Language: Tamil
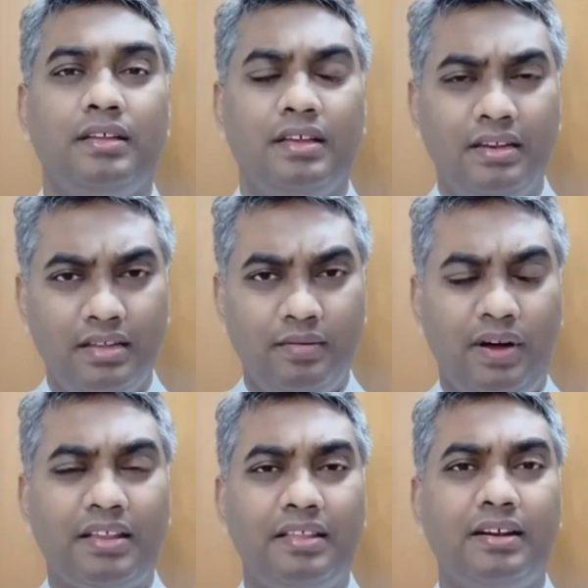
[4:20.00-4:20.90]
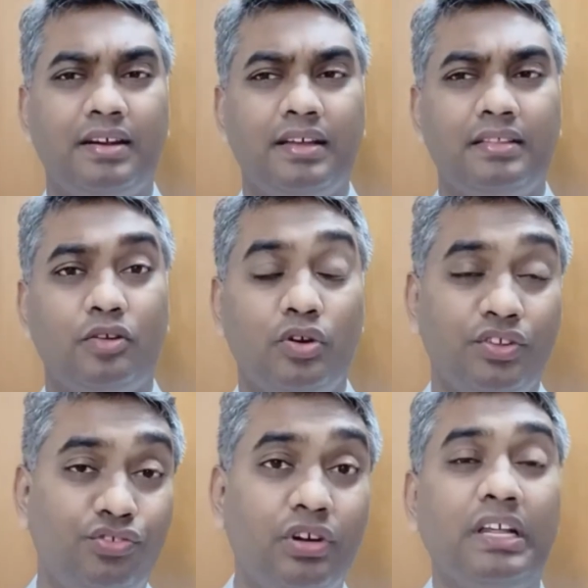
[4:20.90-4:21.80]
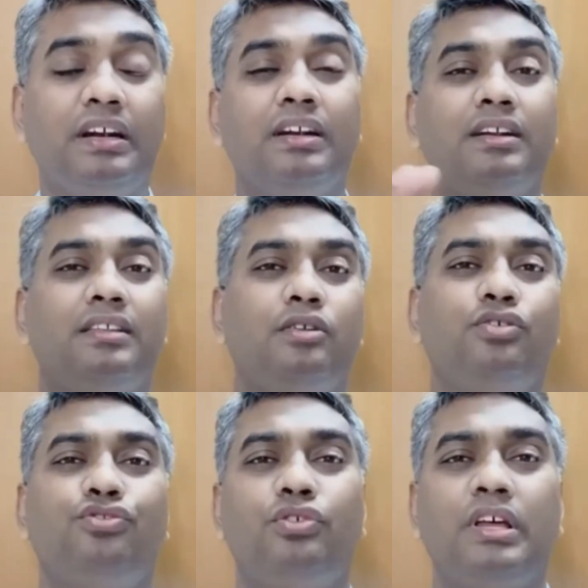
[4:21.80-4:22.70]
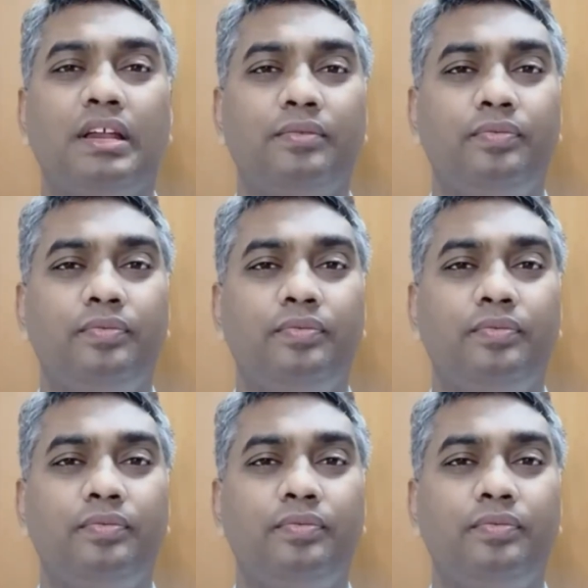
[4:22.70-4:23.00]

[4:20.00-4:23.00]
இந்த வார்த்தைகளை தன்னுடைய சீடர்கள் இடத்துல கூட சொல்றார்